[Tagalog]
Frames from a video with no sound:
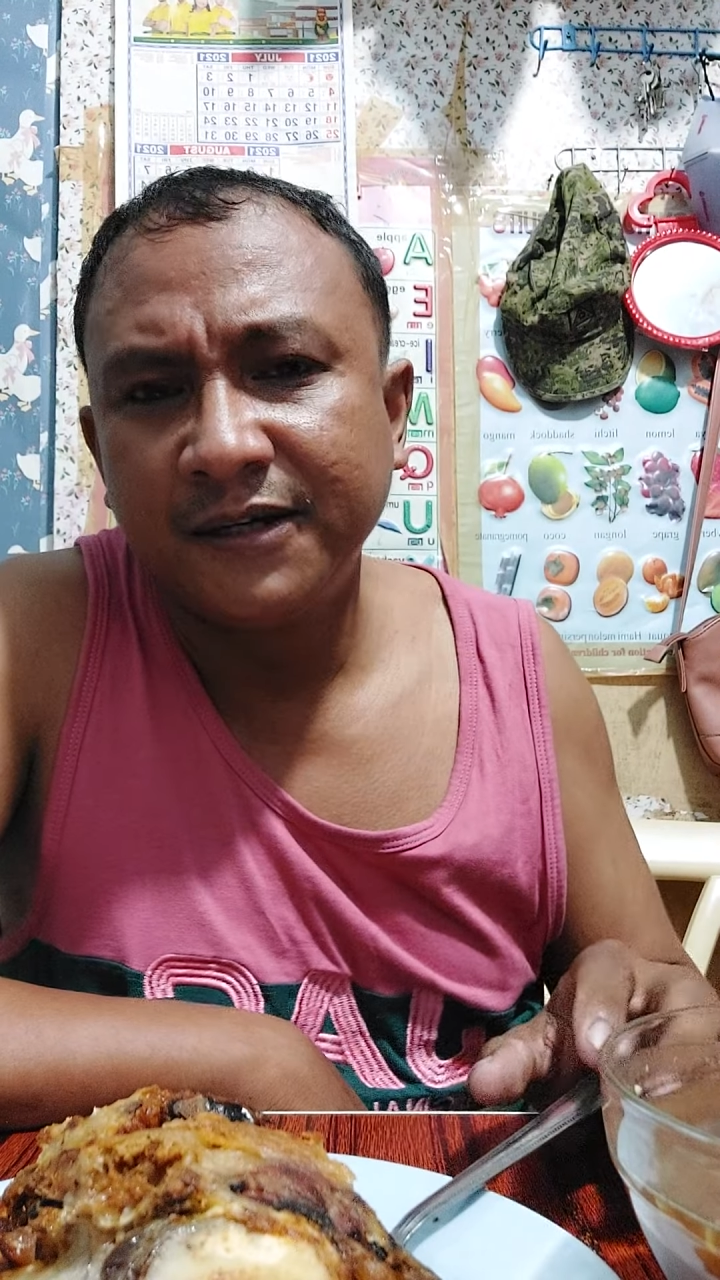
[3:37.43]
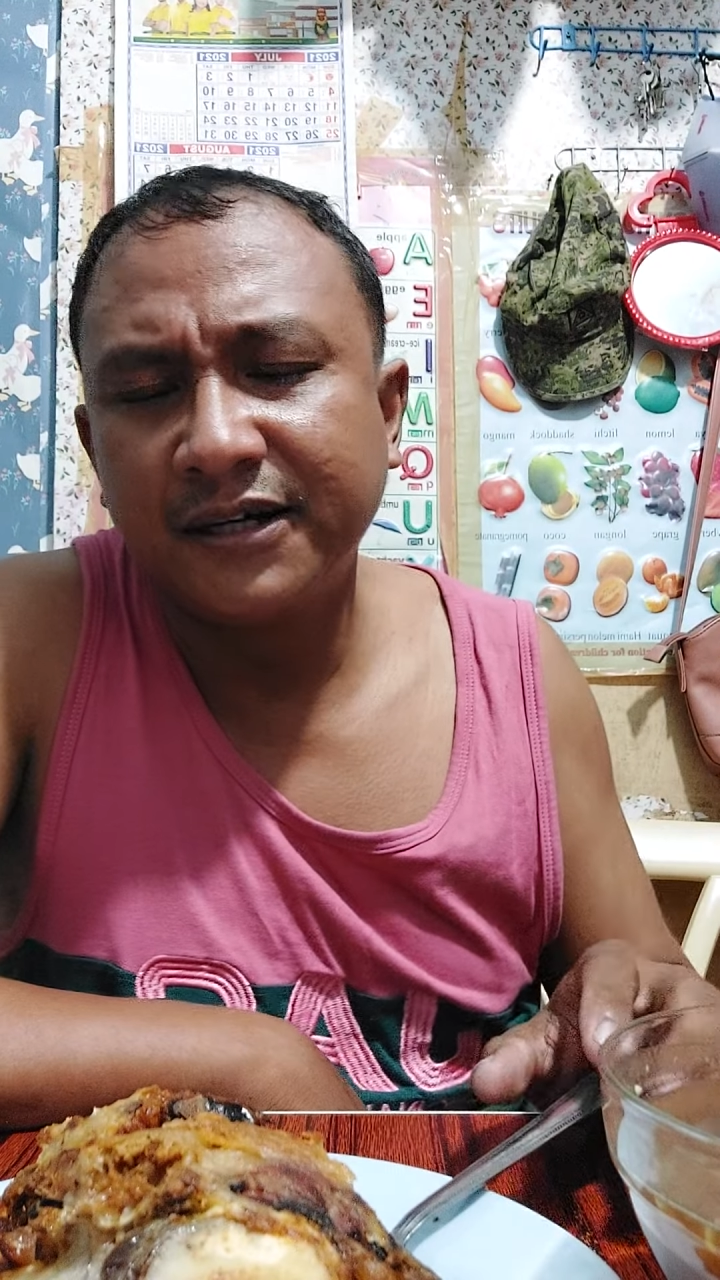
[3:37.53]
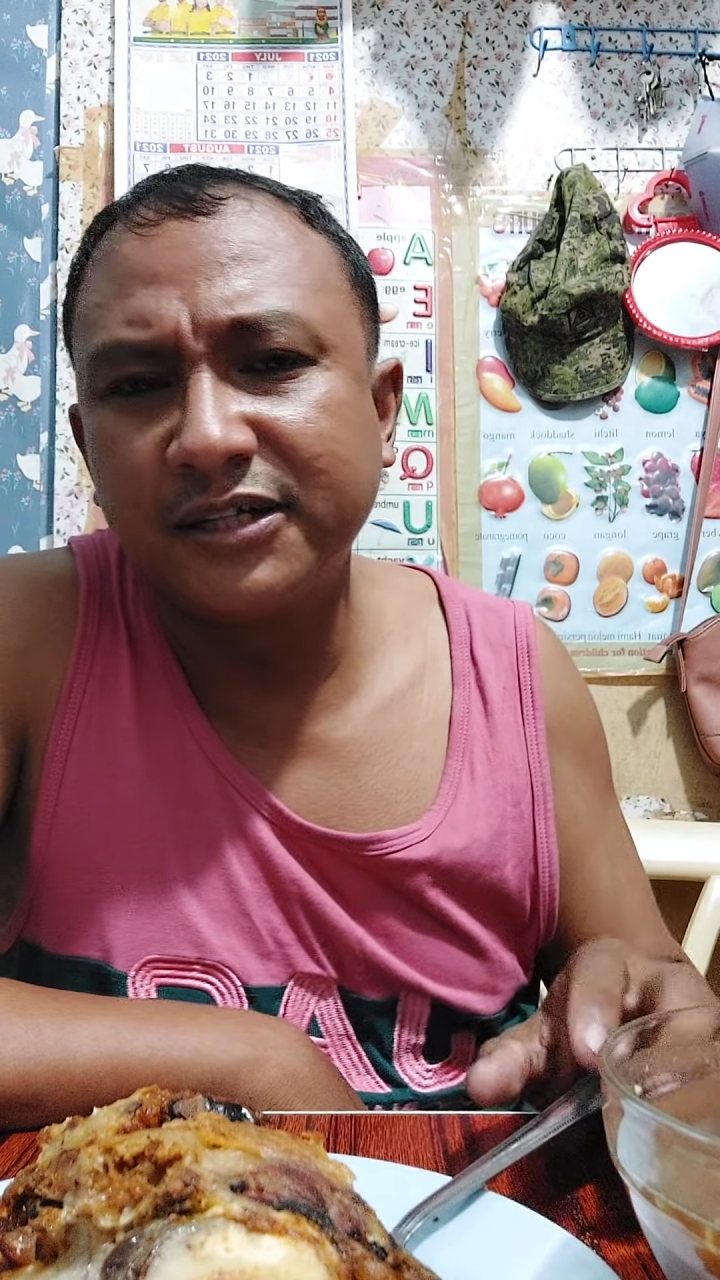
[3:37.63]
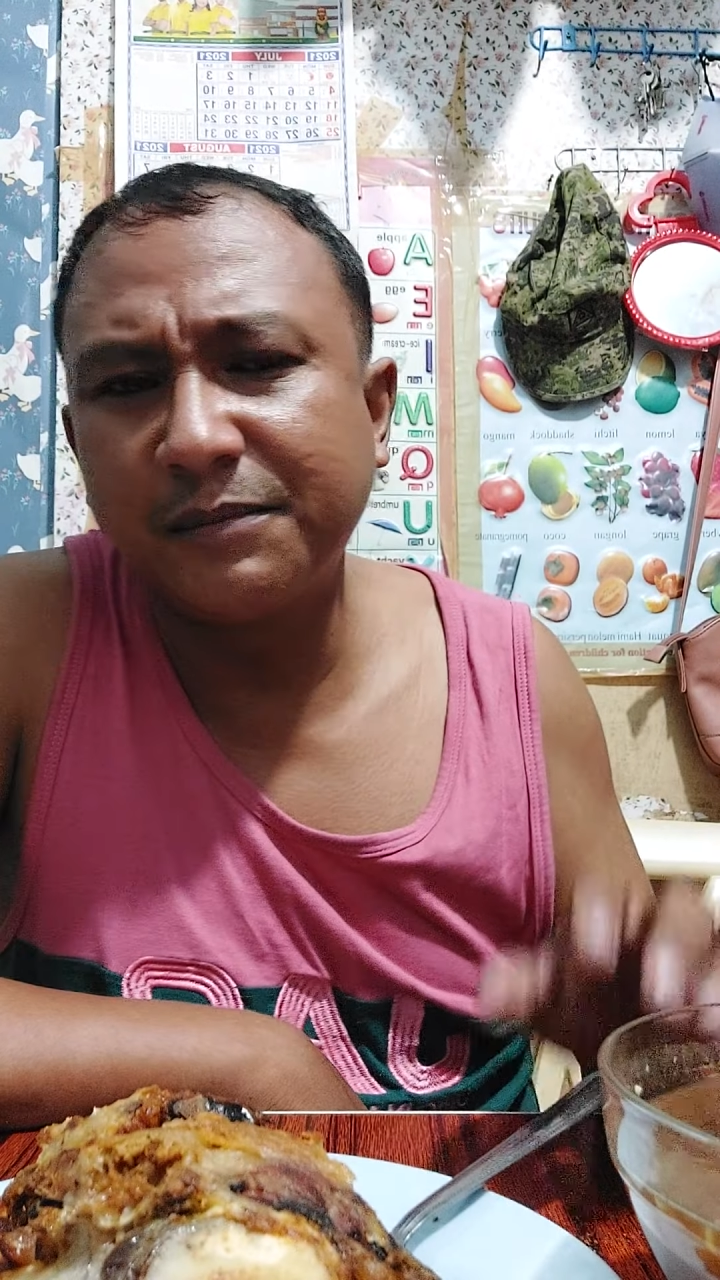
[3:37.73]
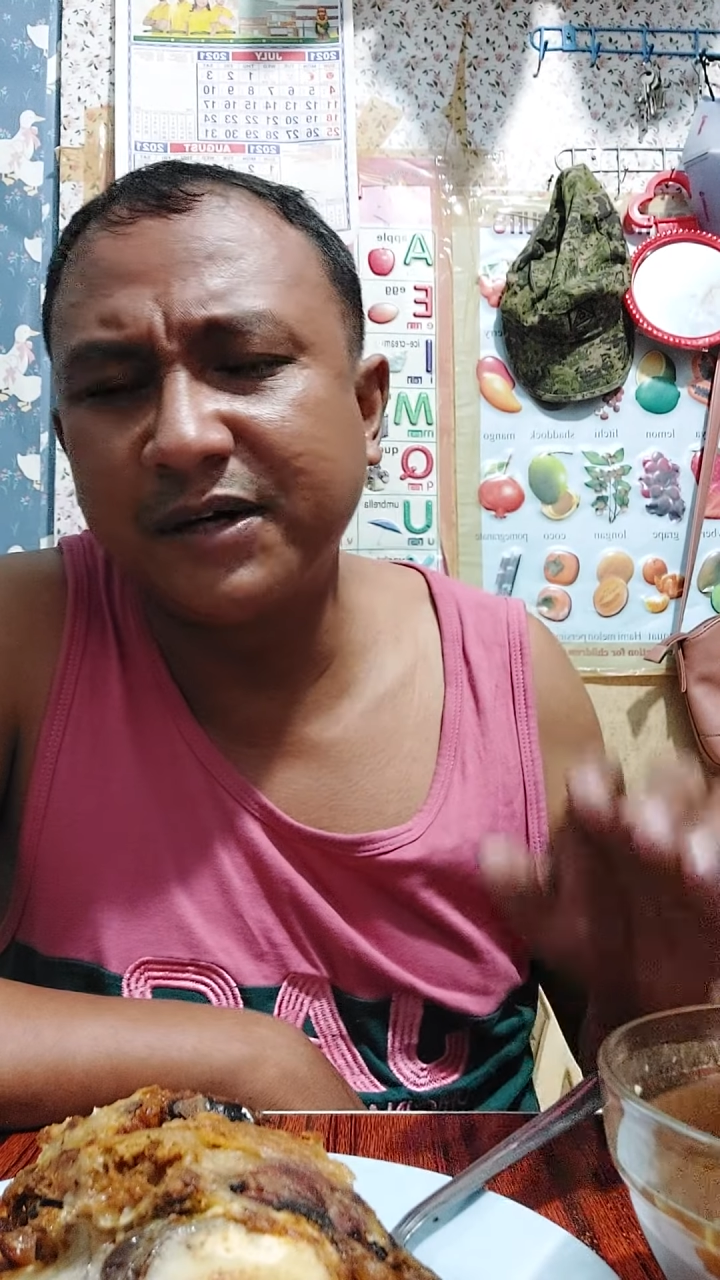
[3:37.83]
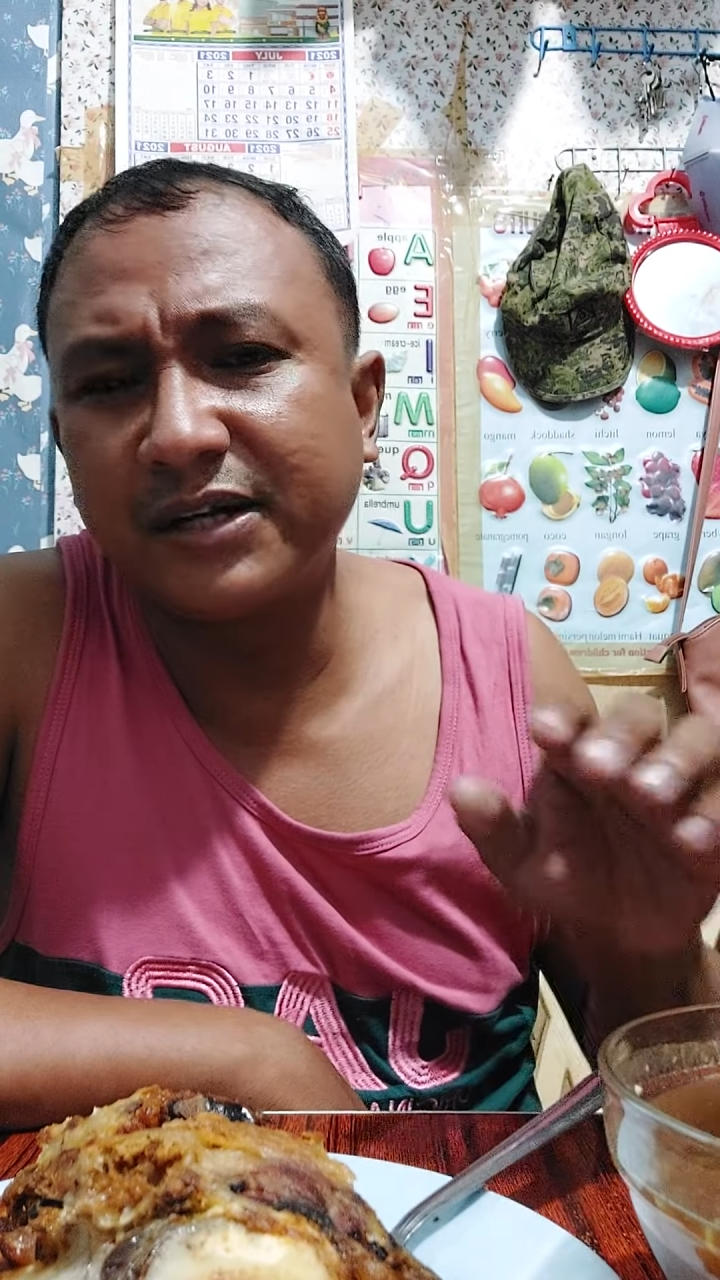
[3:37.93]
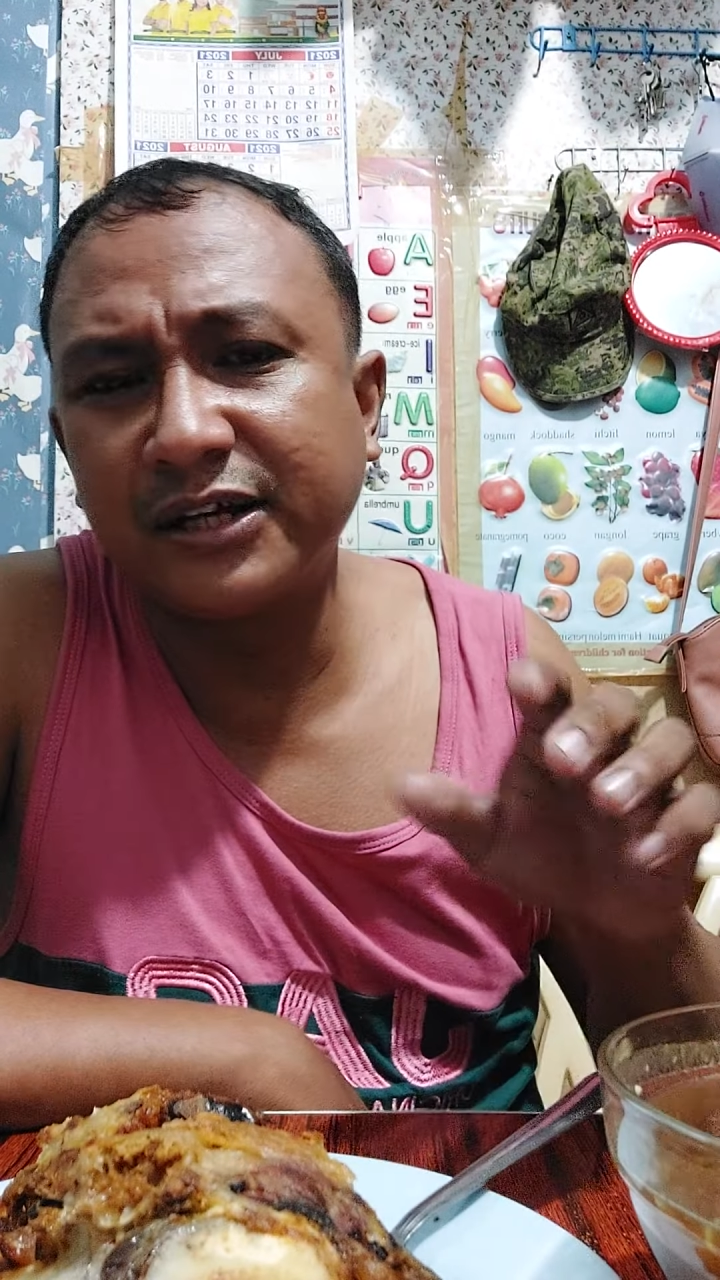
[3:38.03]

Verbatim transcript: Kasi pag nga